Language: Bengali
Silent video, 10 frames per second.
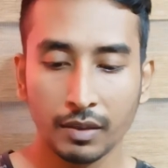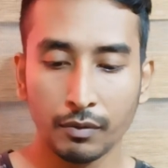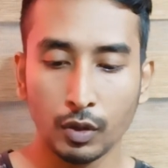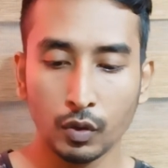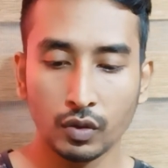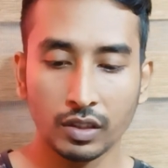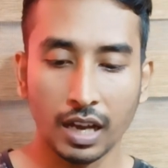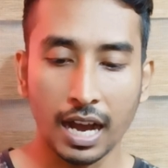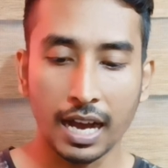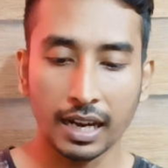ভিউস
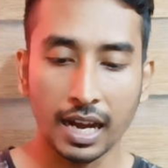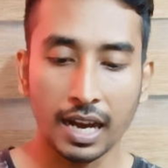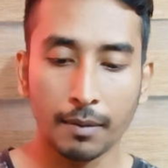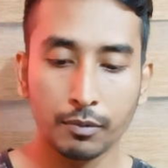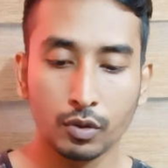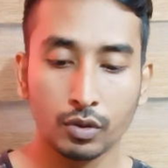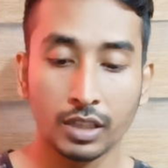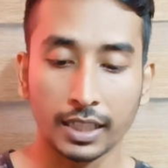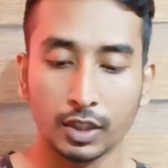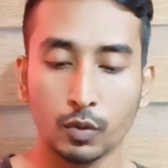আর আপ
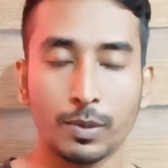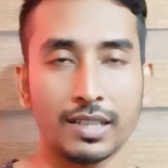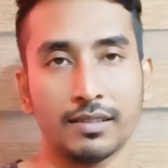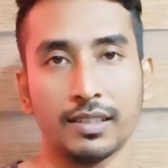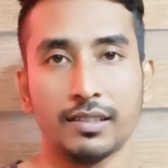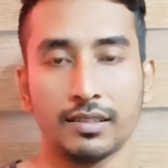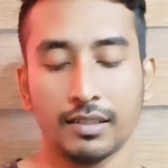থার্টি টু পার্সেন্ট